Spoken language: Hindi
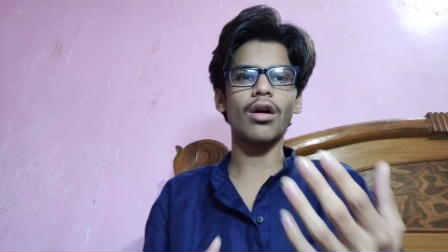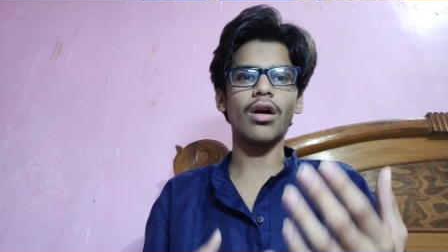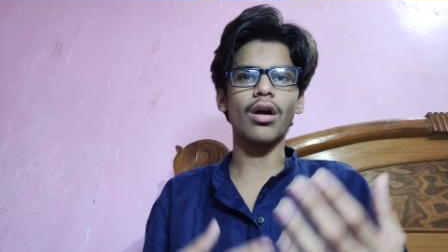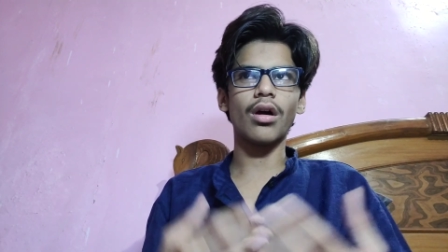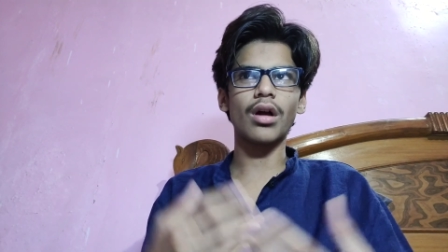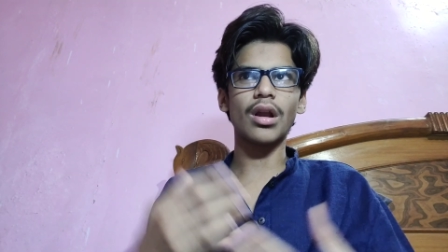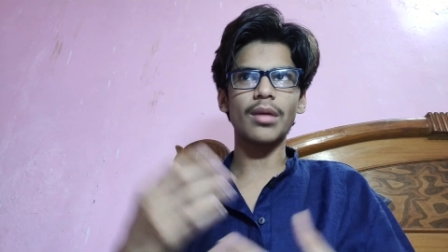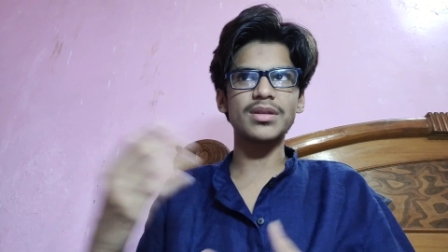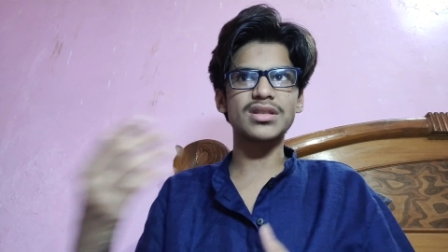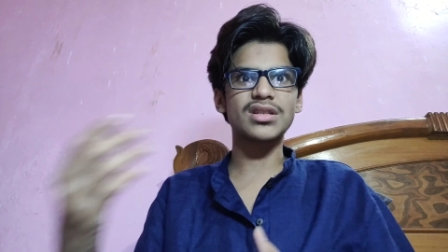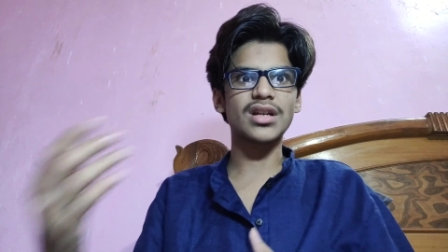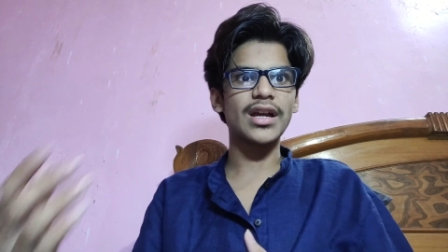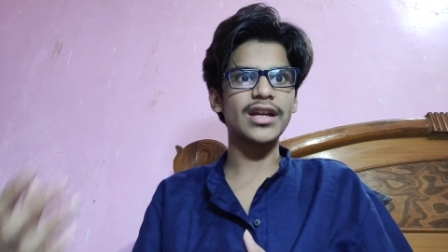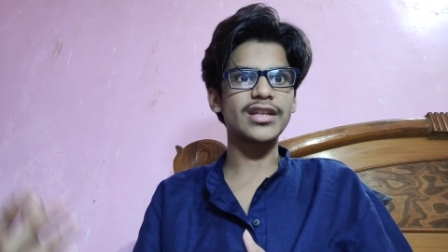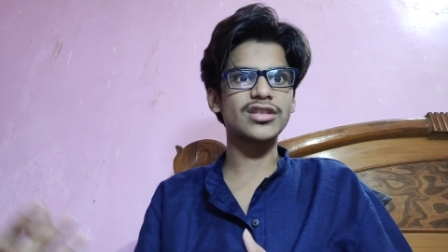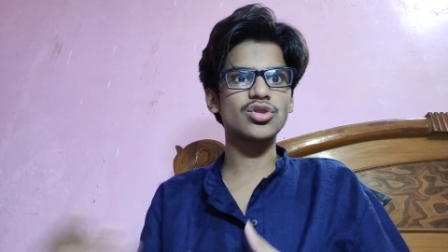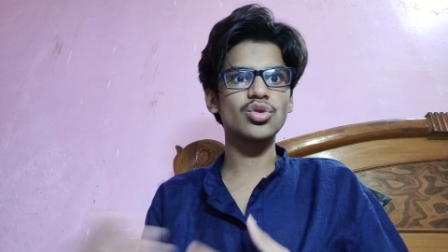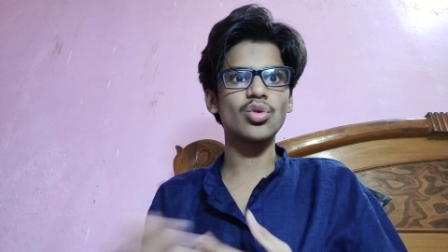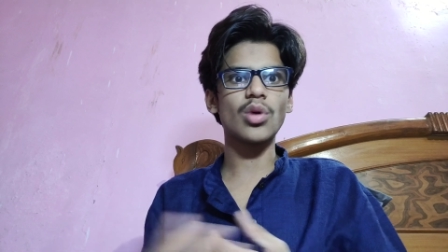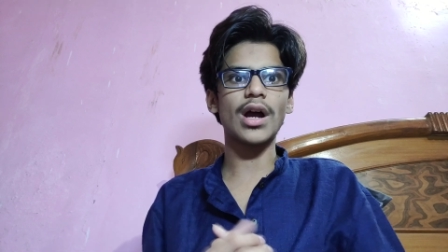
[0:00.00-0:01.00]
और अब इसका
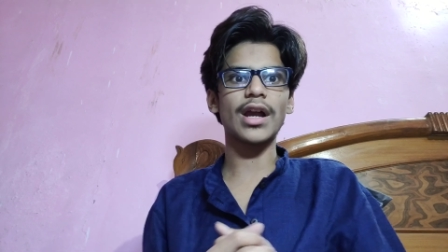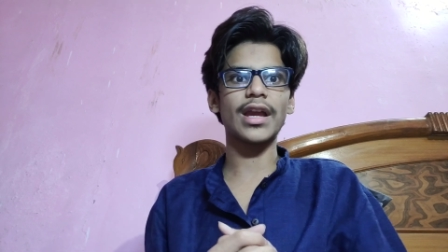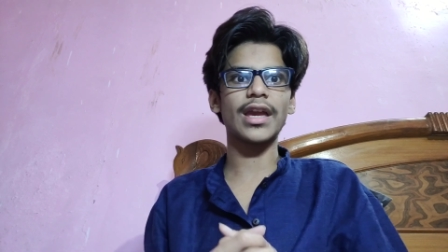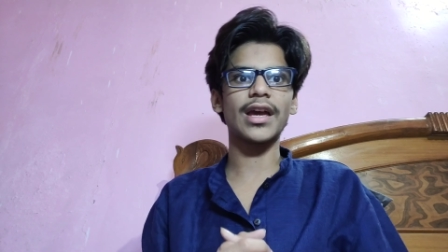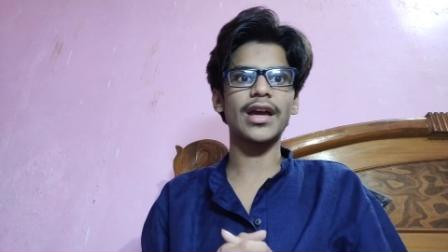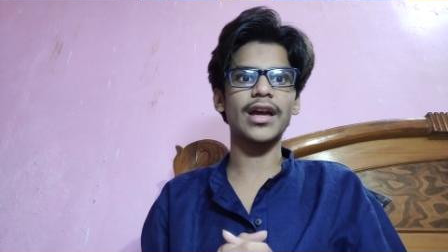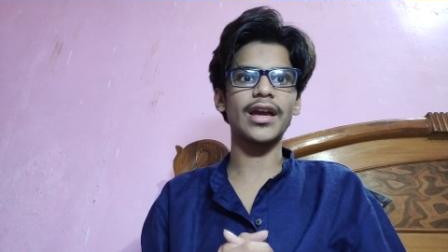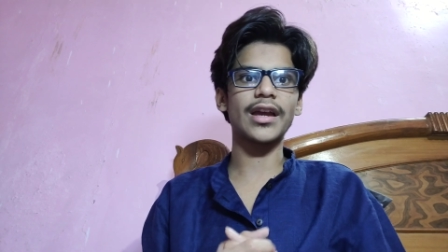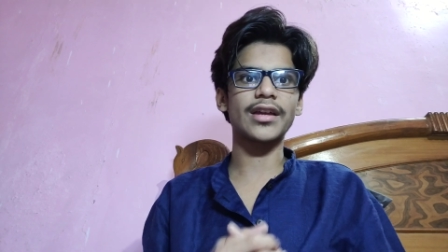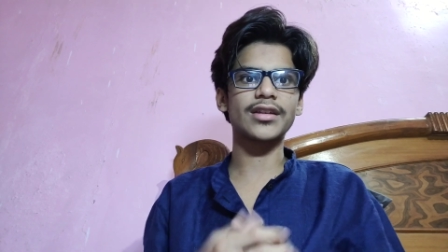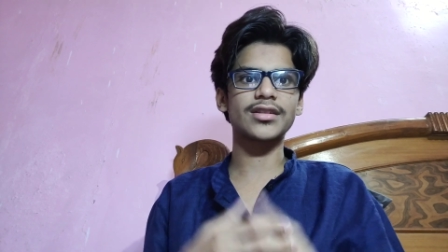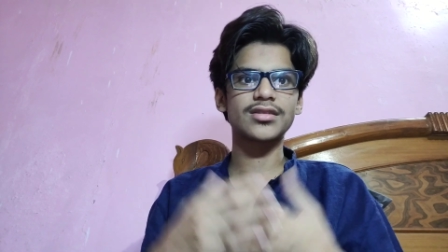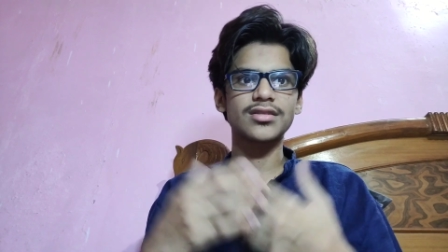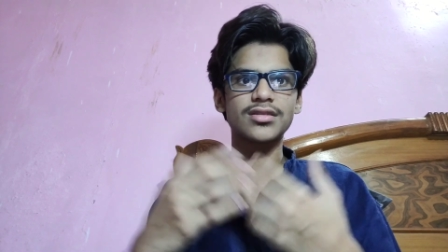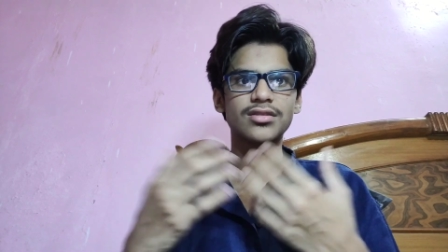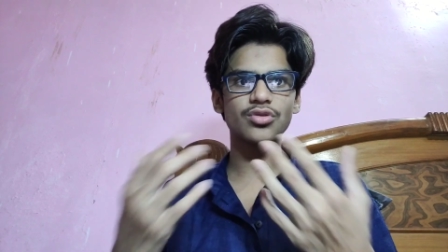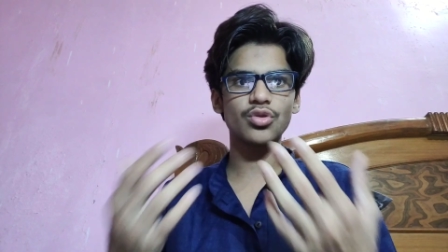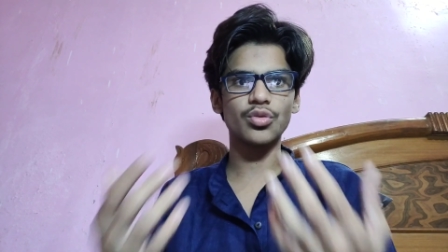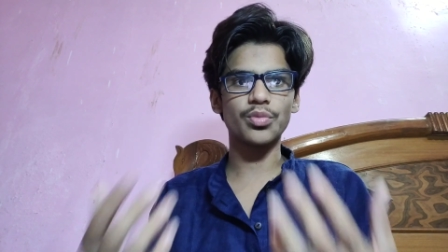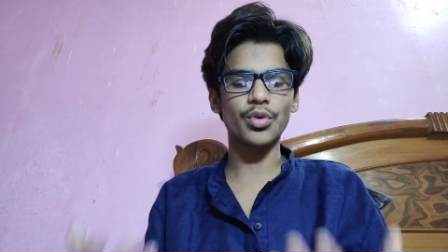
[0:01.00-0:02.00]
एक्स टू आ गया है
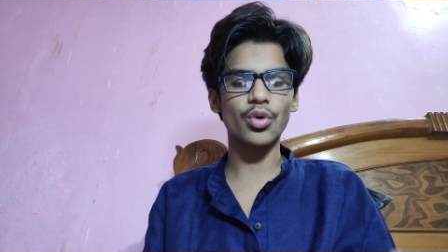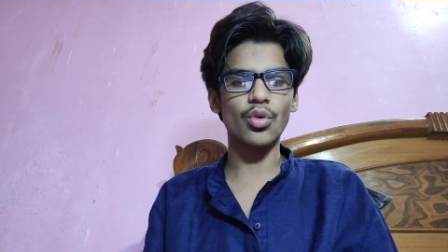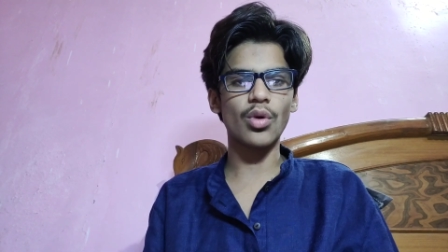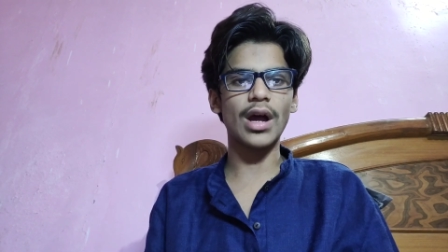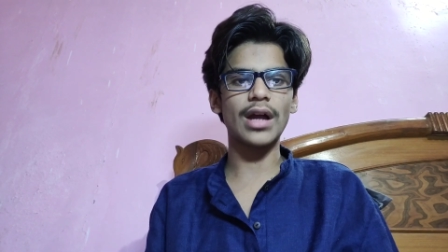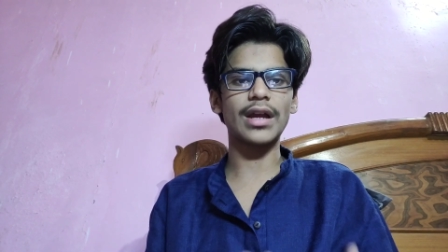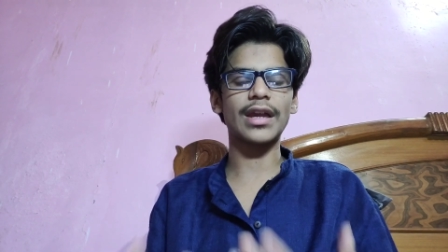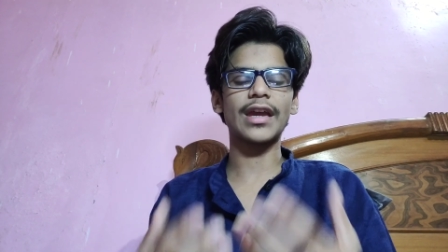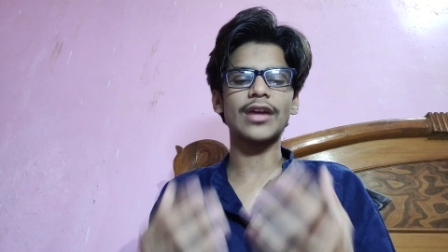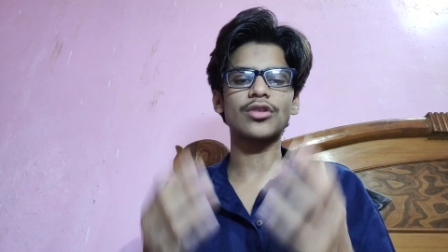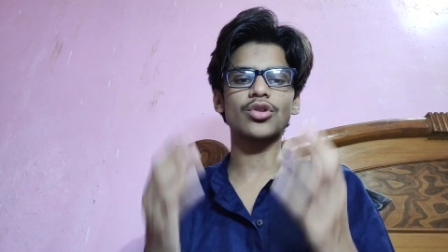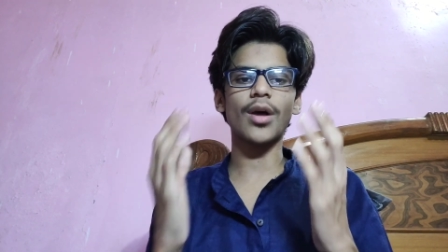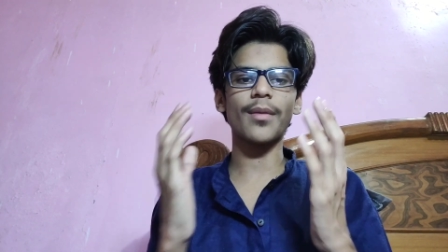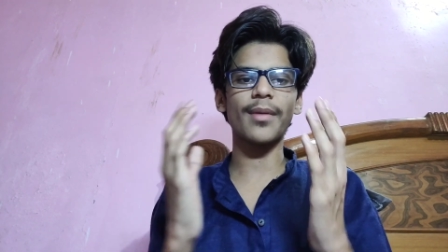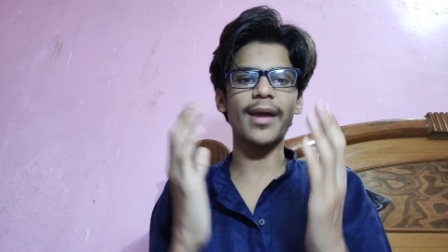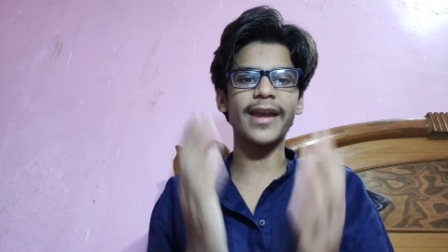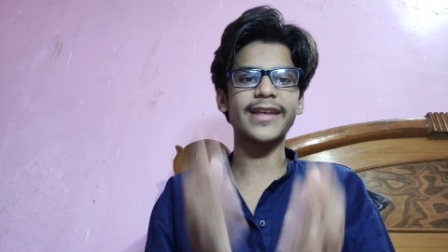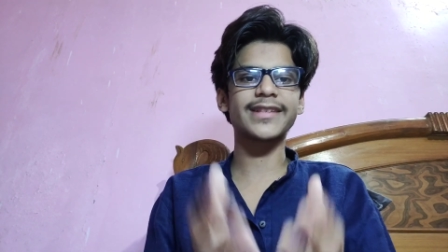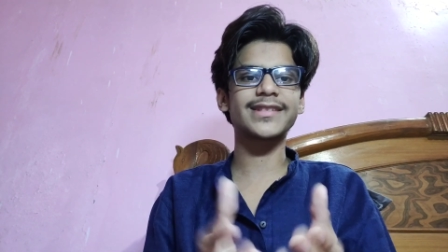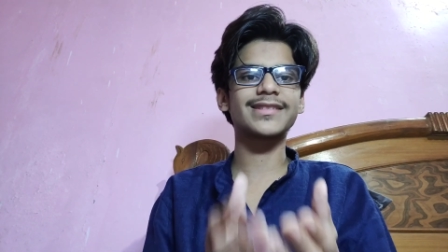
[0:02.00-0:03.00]
एक्स टू प्रो आ गया है तो
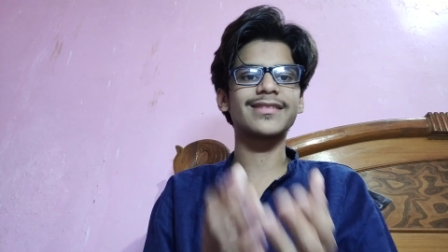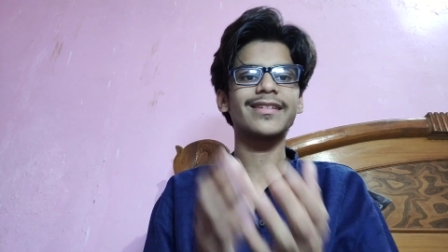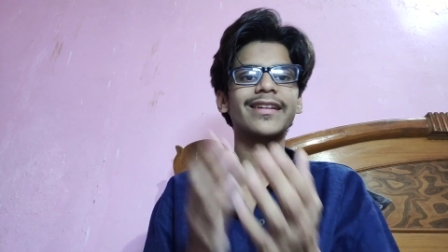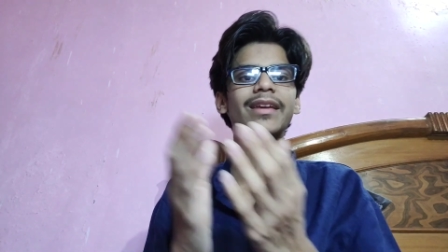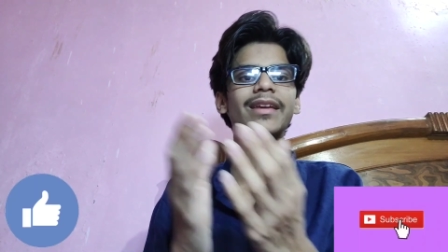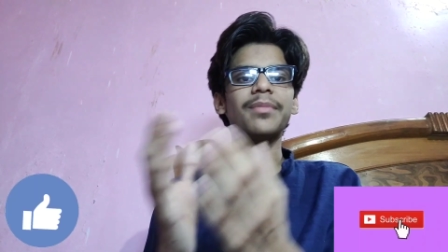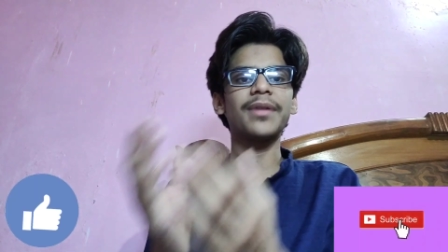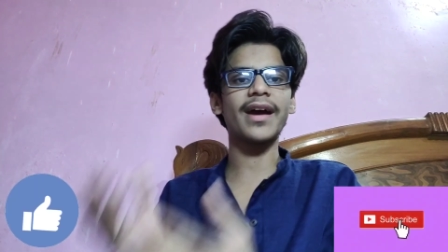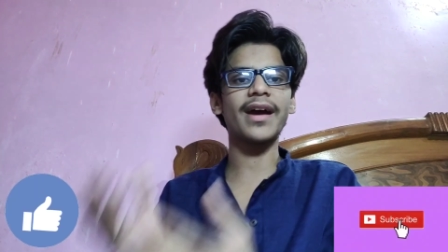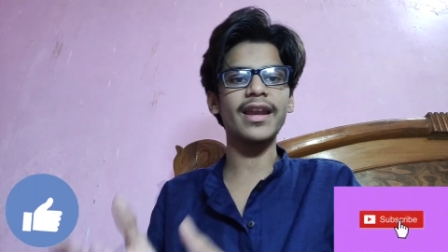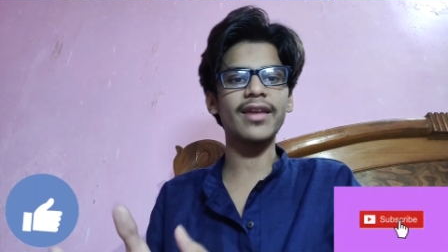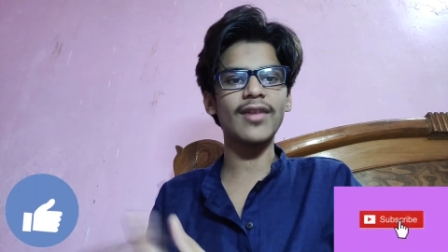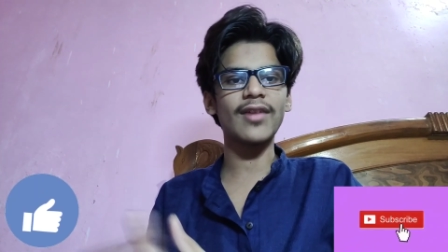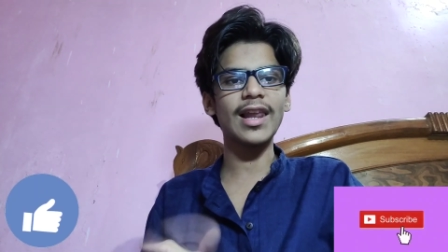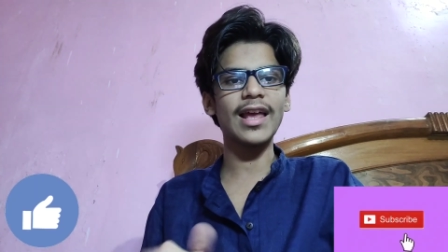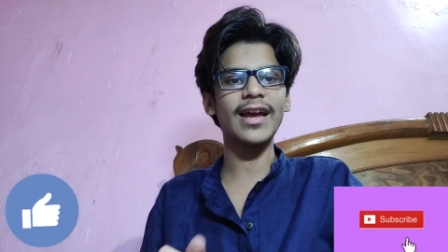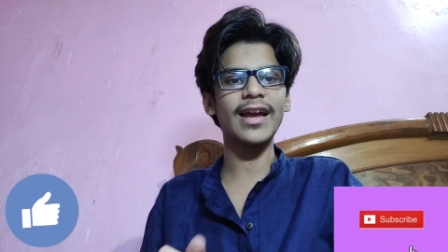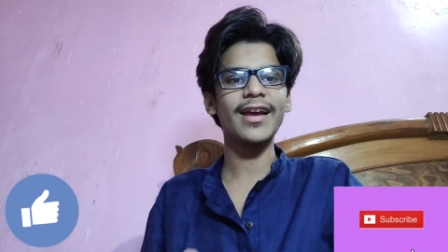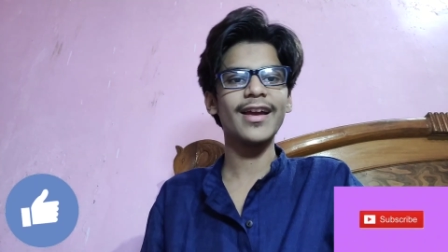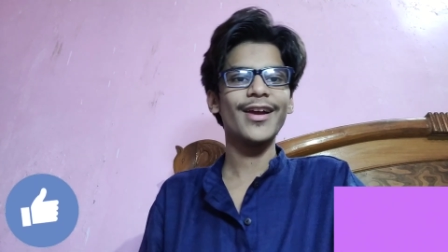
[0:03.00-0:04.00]
अब एक्स थ्री भी आने
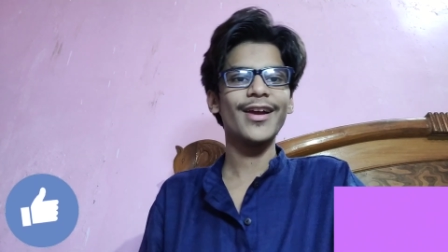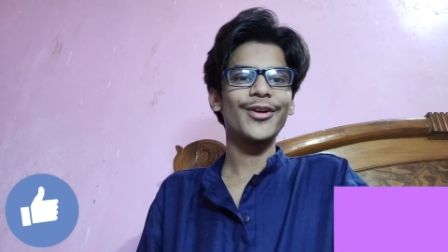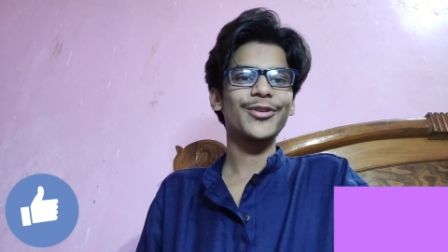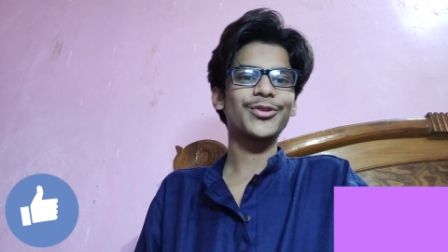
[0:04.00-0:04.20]
वाला है